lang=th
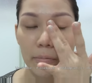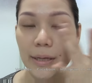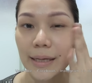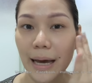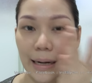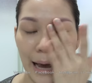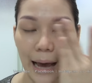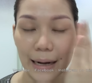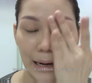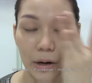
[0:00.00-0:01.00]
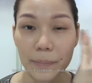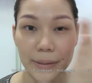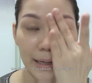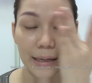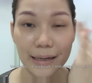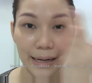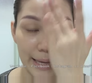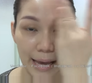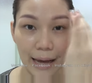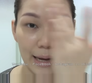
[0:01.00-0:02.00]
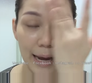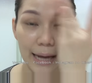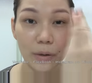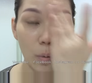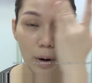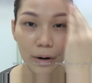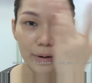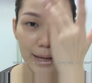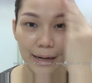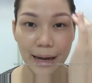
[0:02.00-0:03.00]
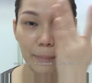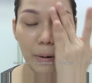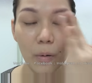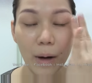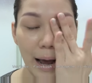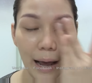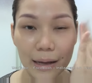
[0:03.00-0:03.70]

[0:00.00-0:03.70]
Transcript: วิธีการทานนะคะ ก็เพียงเกลี่ยให้ทั่วทนนเองนะคะ เพราะว่า